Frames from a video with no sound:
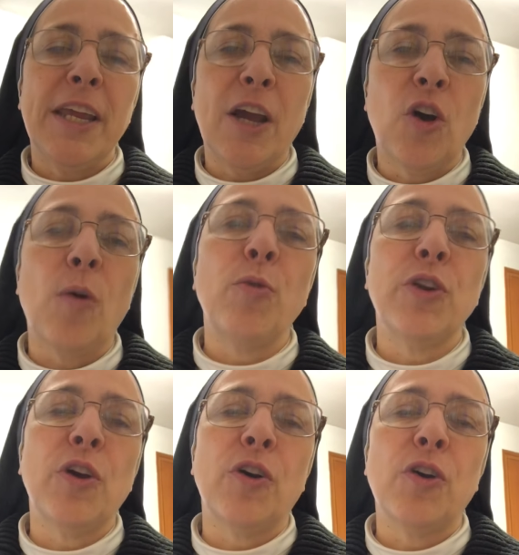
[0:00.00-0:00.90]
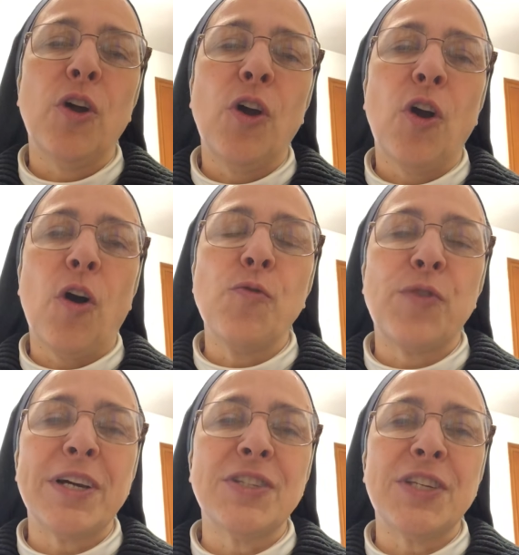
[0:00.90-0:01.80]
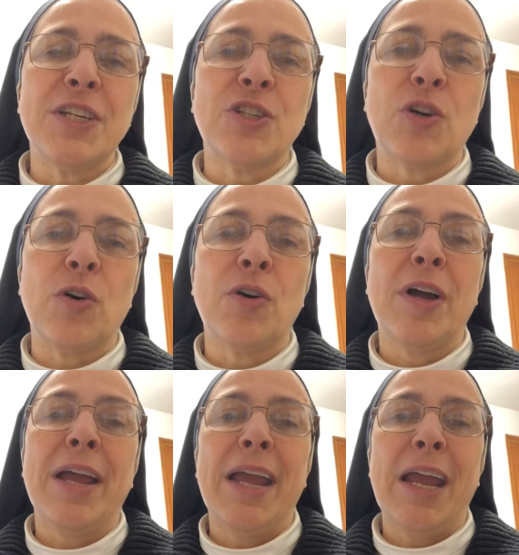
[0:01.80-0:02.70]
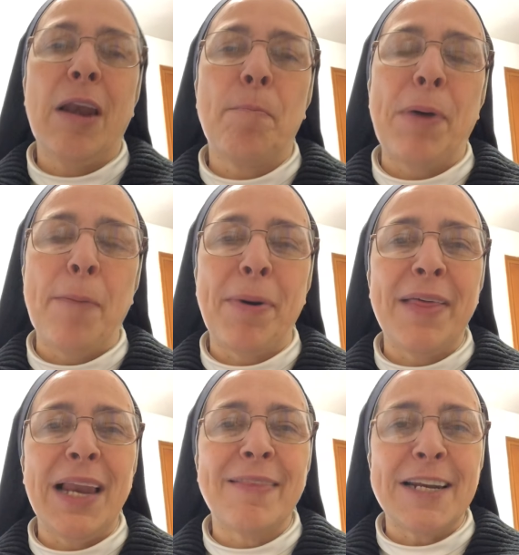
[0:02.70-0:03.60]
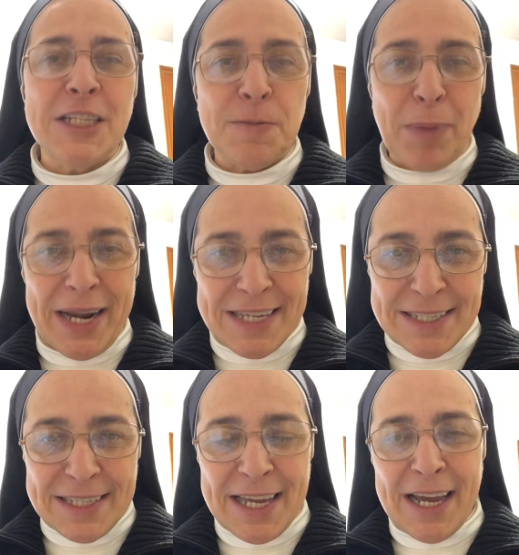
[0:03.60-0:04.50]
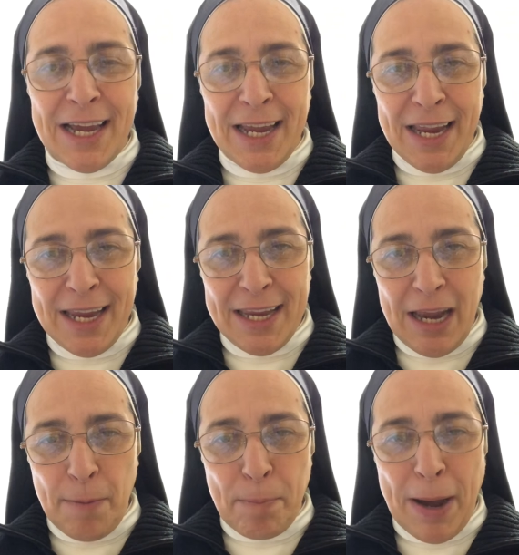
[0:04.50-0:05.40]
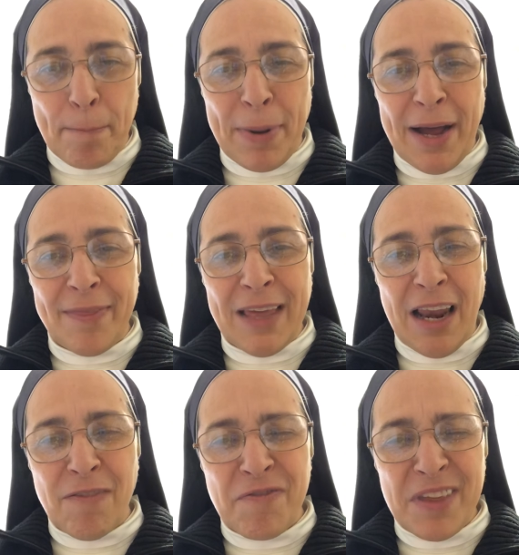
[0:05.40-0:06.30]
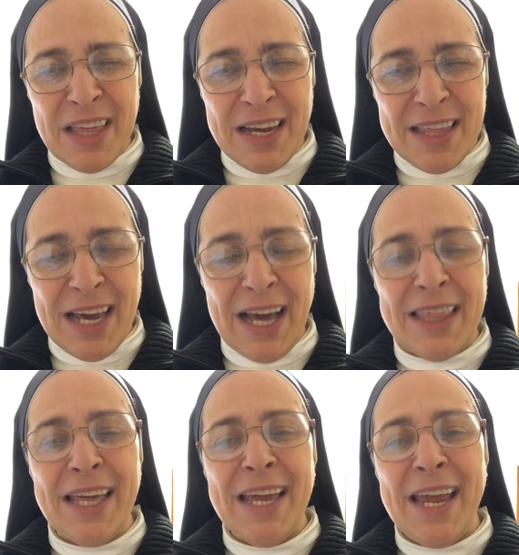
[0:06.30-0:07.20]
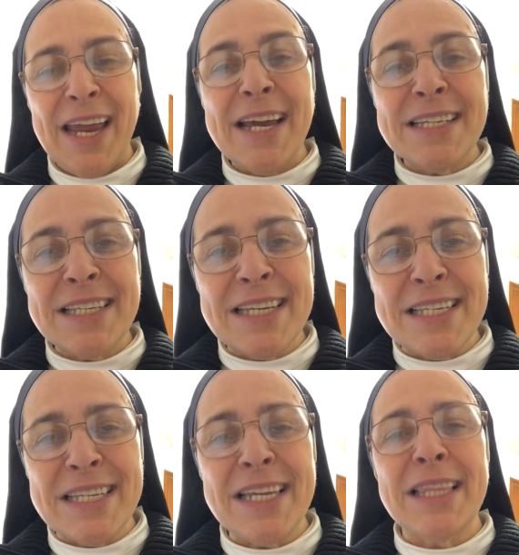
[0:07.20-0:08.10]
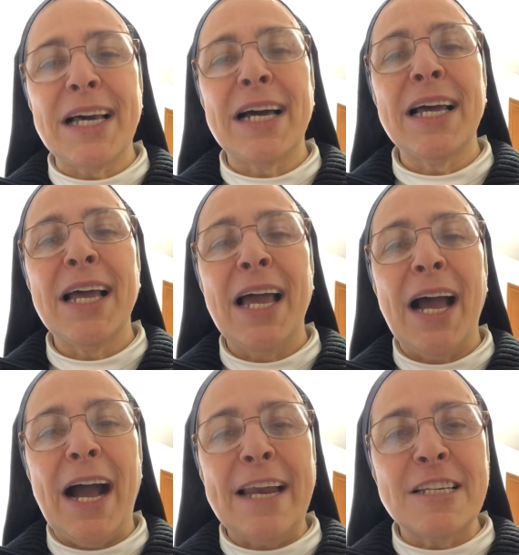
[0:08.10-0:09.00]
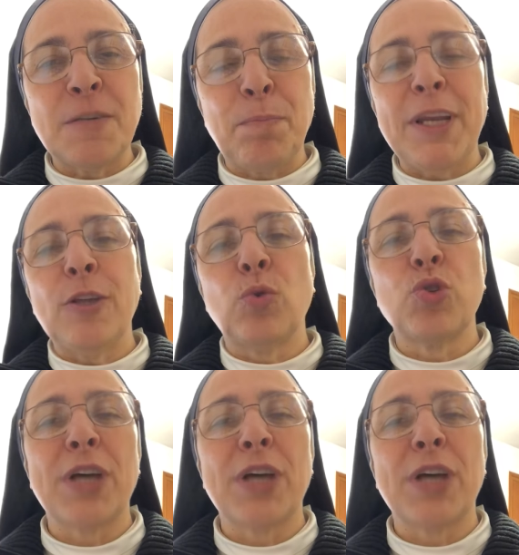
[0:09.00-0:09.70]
y en comunión con Francisco, el Papa de la Transparencia y el Papa de la Fidelidad exquisita al Espíritu